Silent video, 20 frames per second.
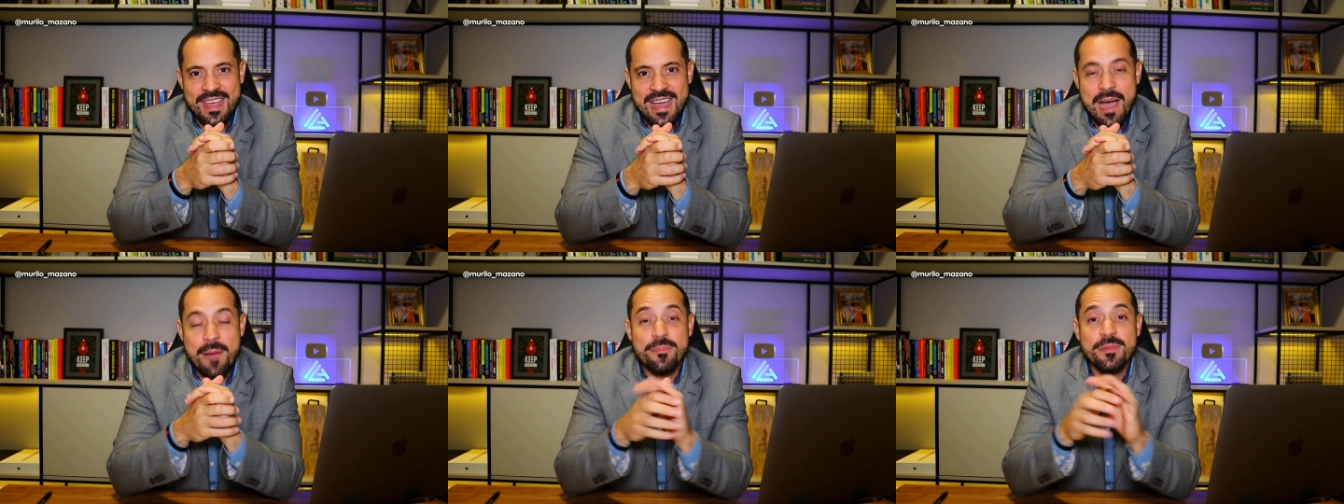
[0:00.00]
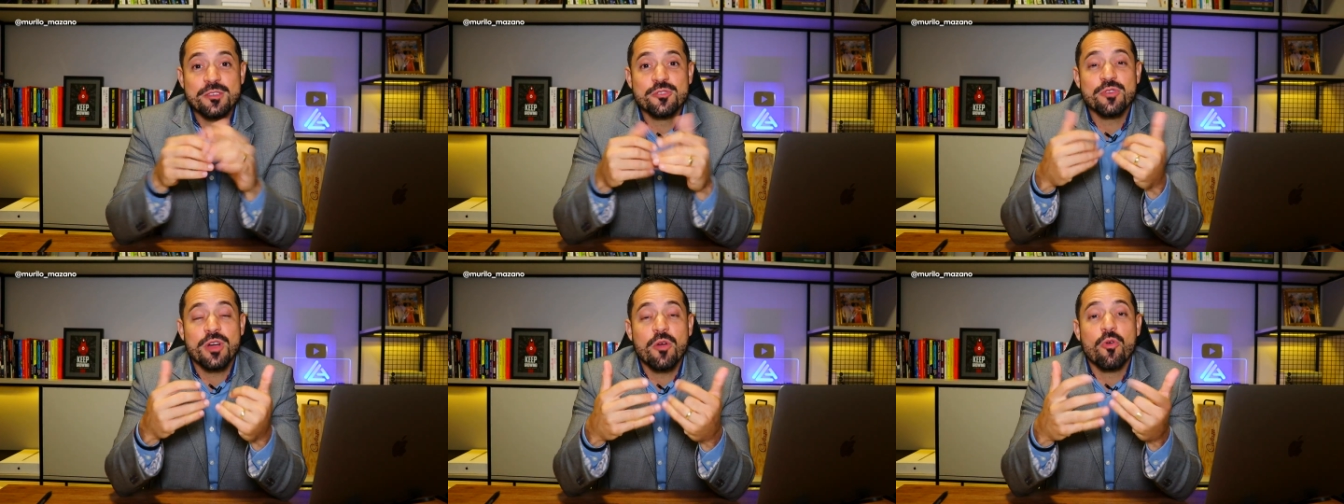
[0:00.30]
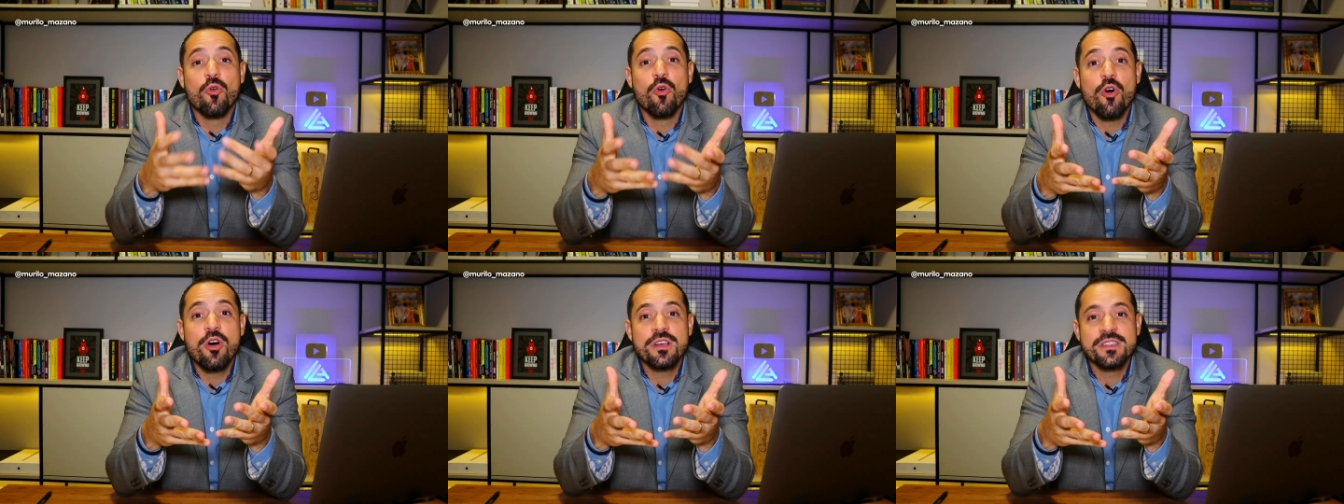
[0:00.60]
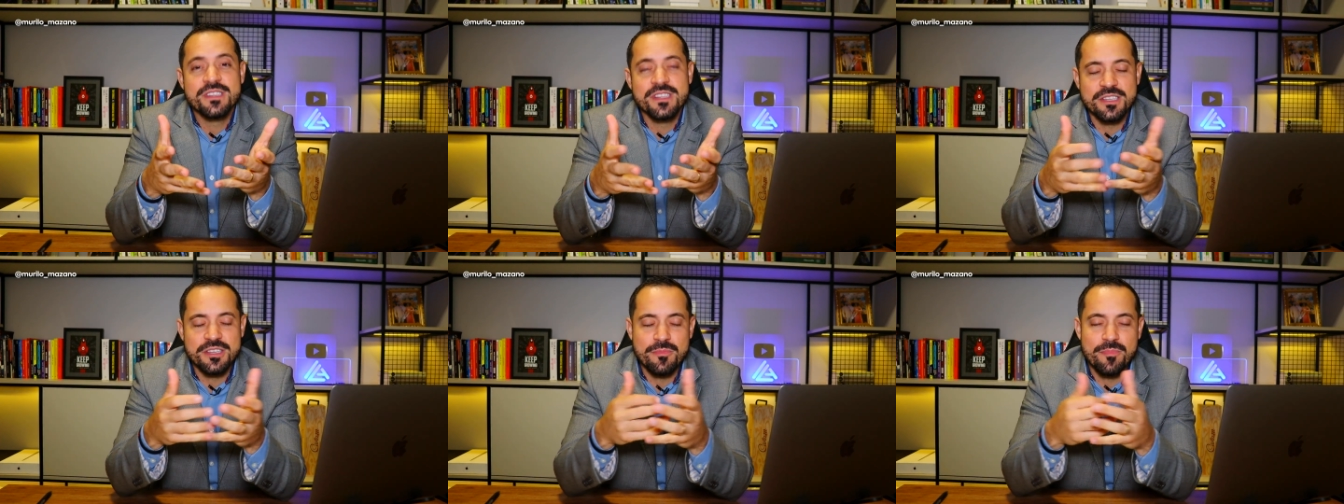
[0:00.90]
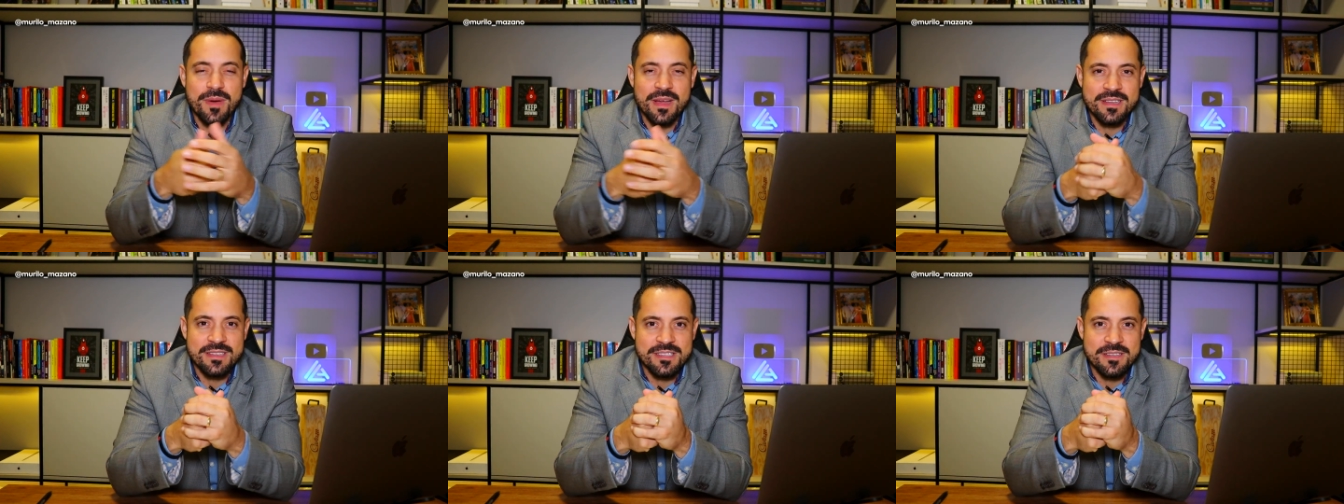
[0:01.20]
A pessoa gosta de
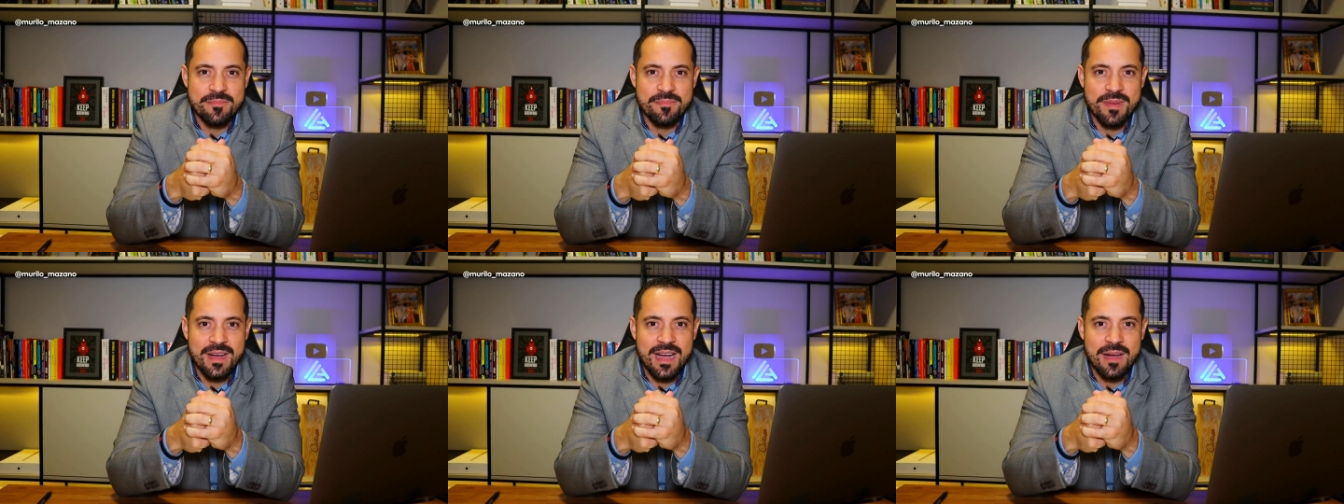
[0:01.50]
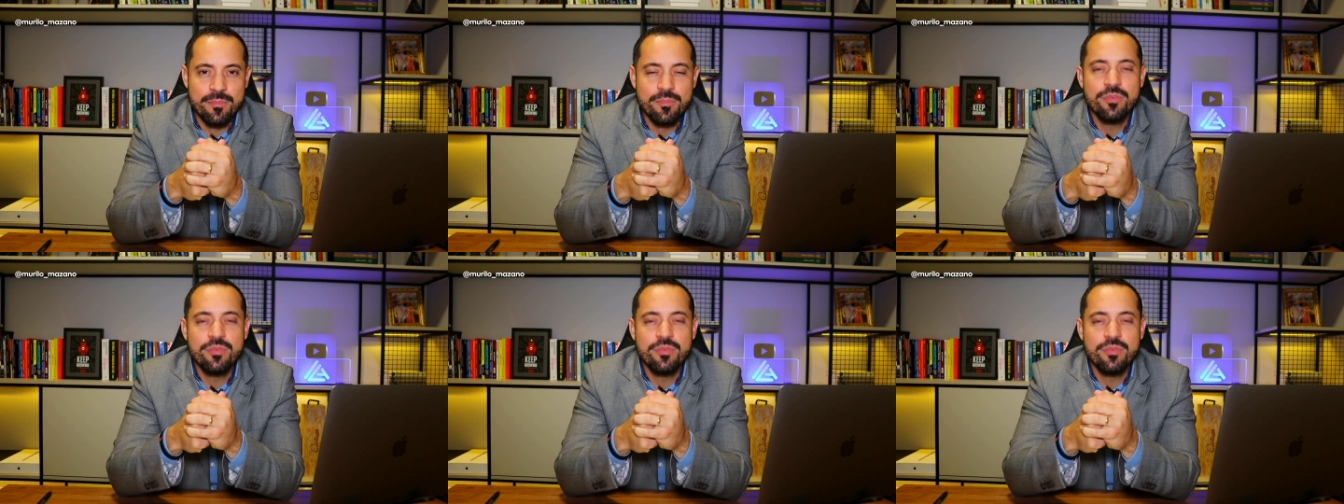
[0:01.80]
participar.